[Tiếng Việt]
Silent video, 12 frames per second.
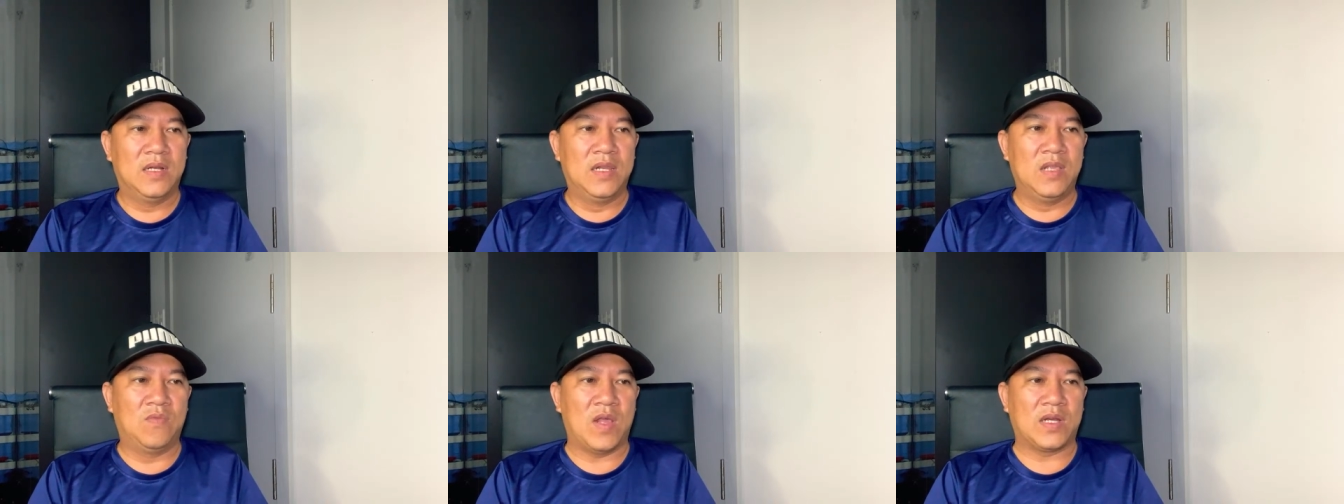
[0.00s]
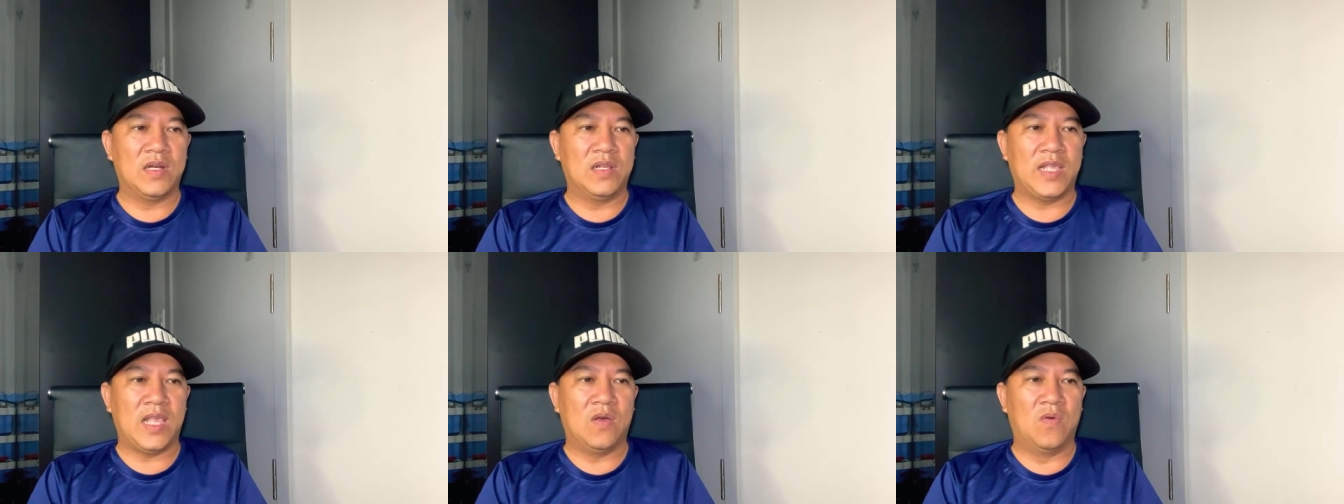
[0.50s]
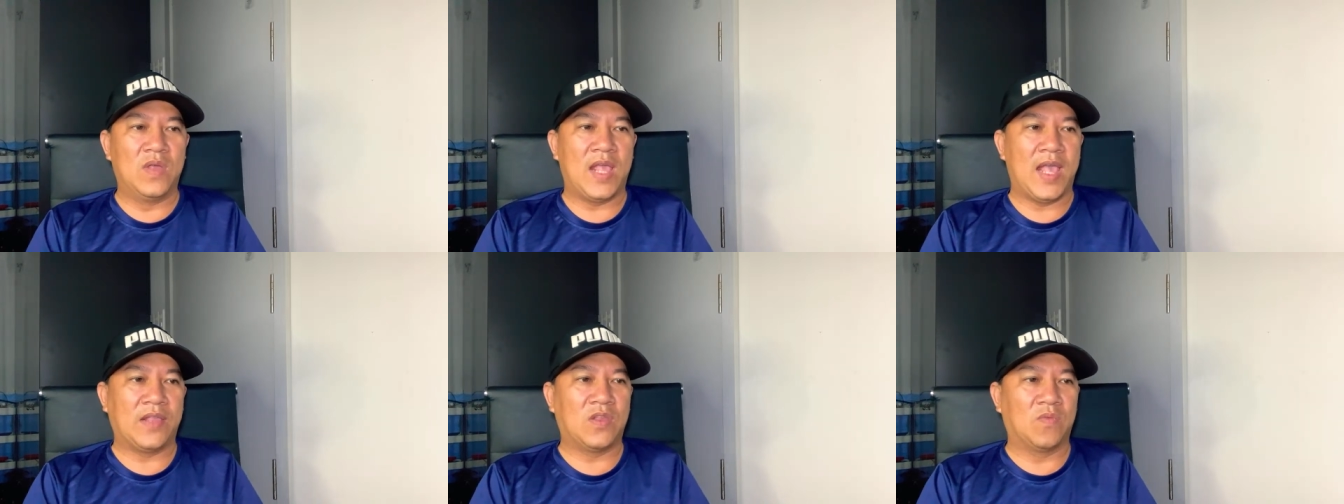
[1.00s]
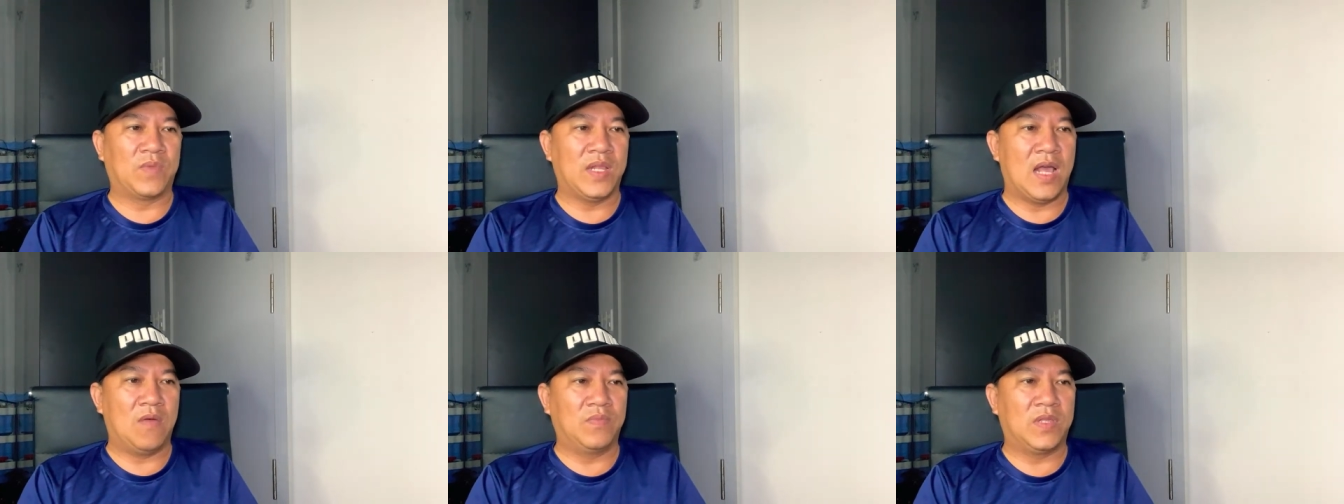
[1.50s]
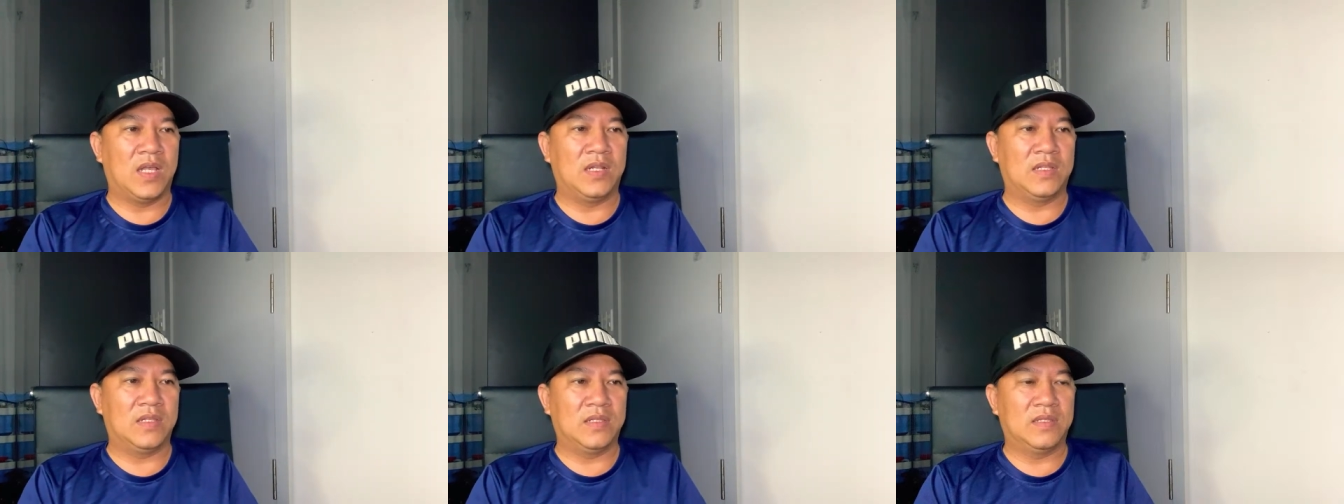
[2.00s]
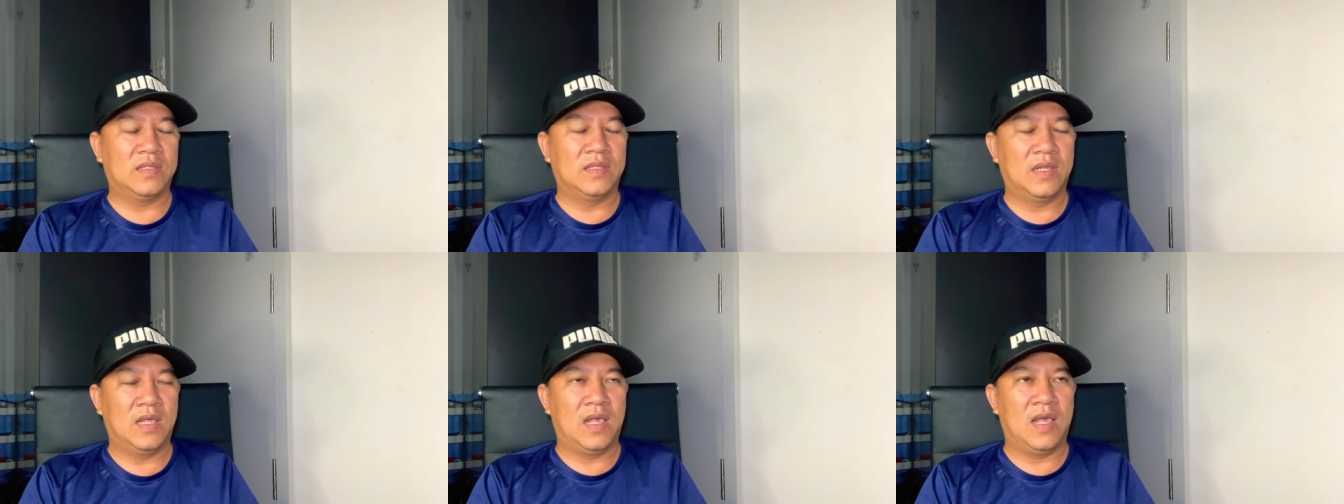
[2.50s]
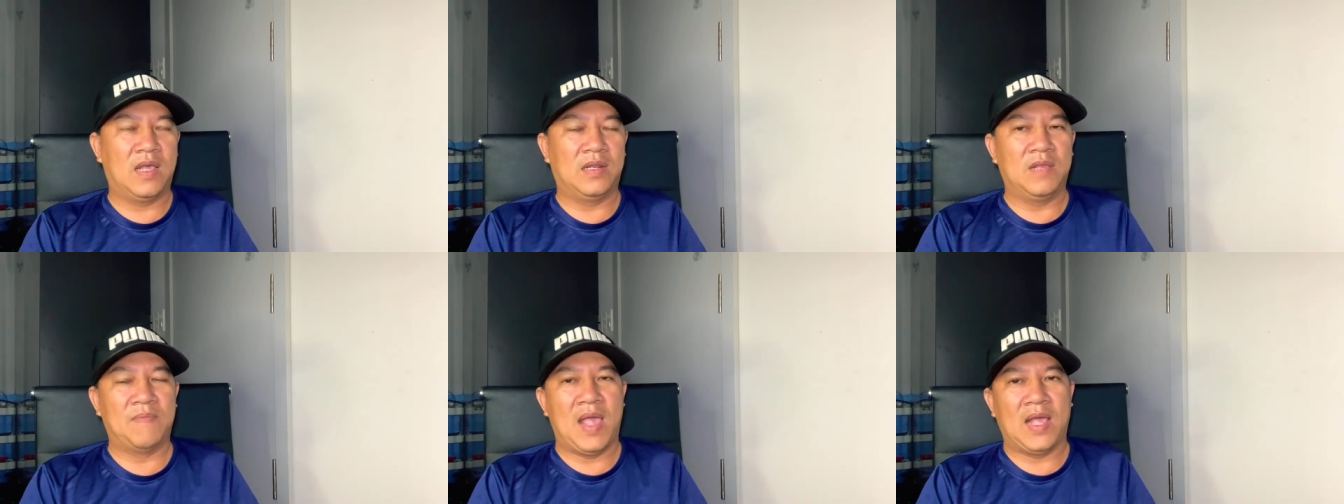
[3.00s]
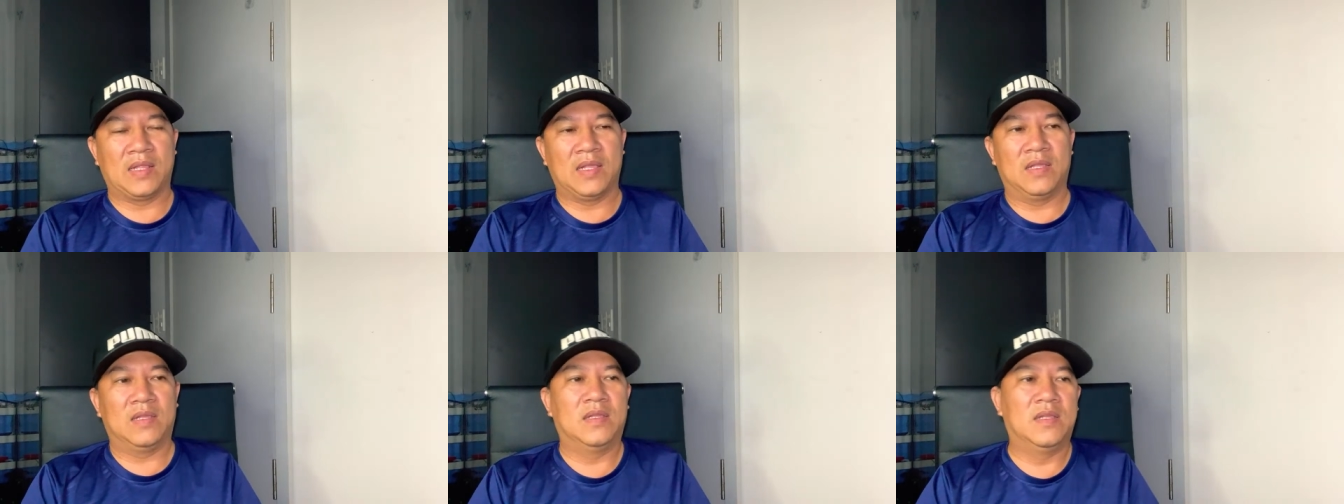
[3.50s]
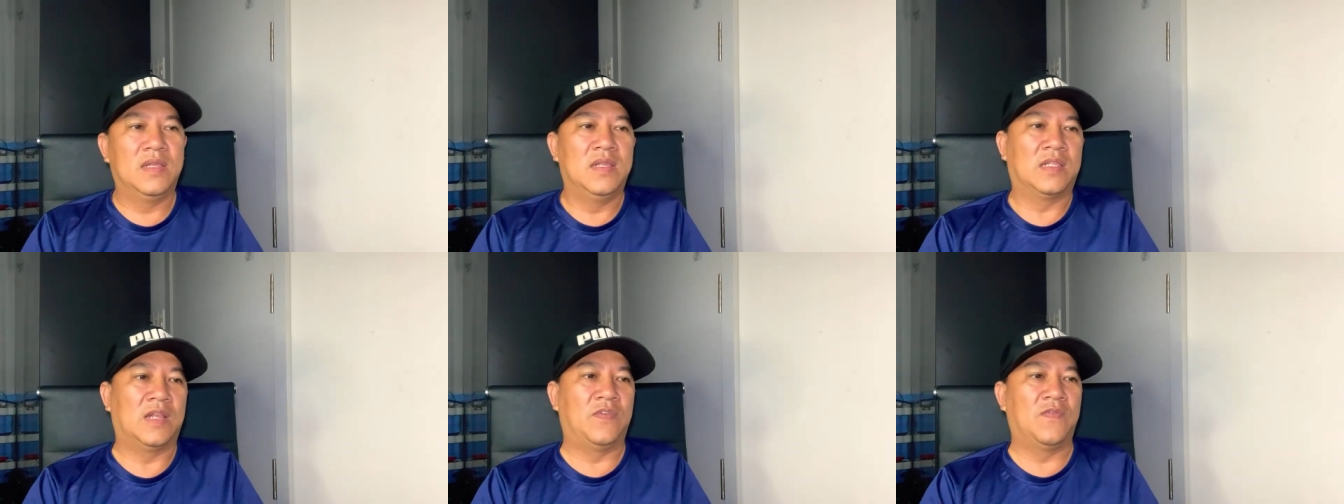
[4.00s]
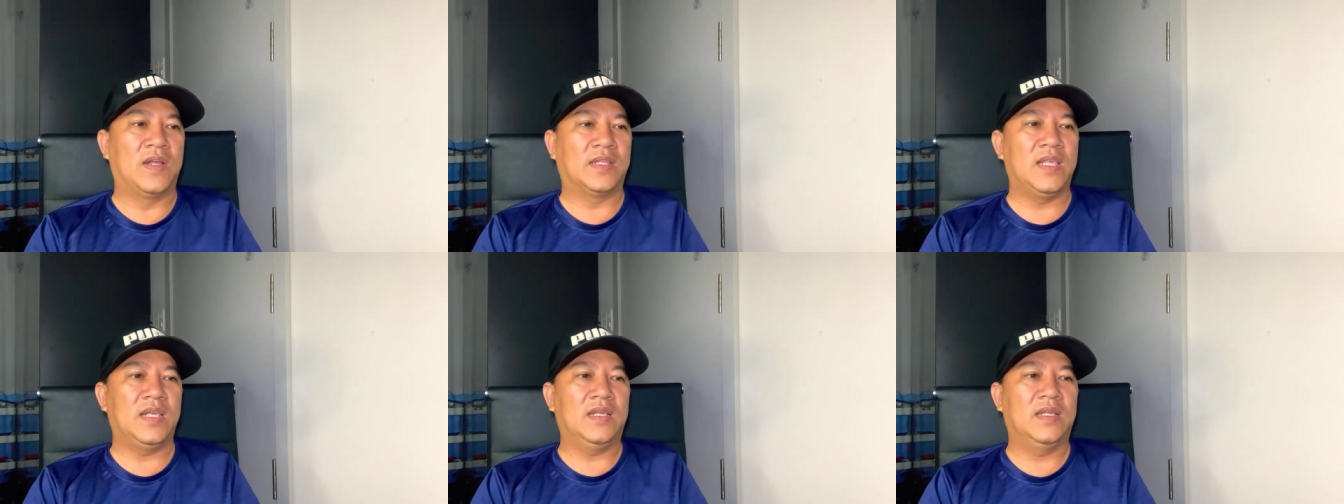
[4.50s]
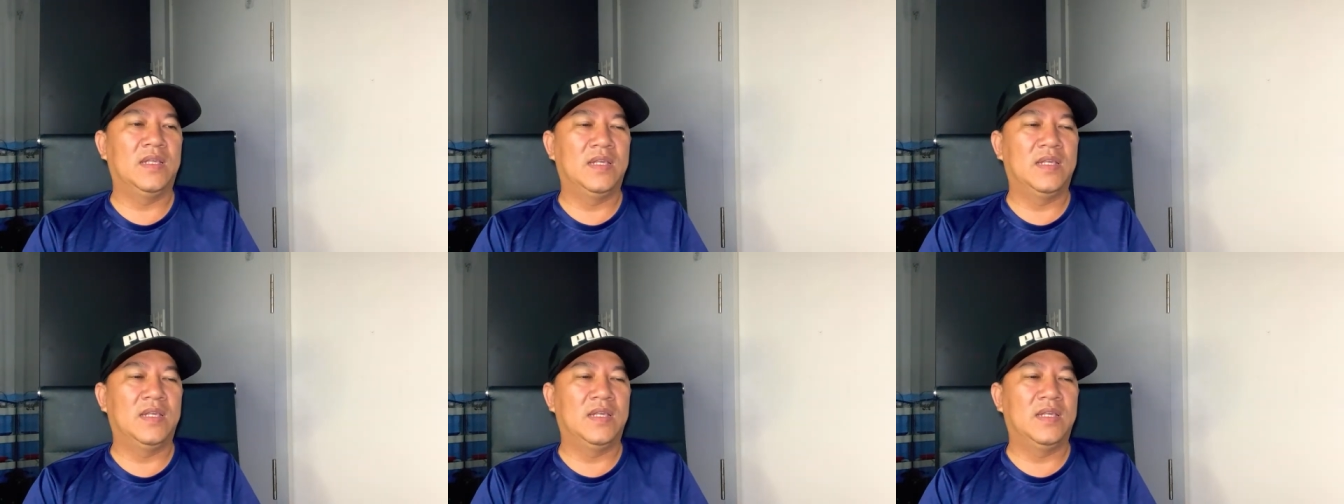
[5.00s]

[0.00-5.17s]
liên quan đến đường dây hụi hàng chục tỷ đồng trên à, địa bàn thành phố Phan Thiết.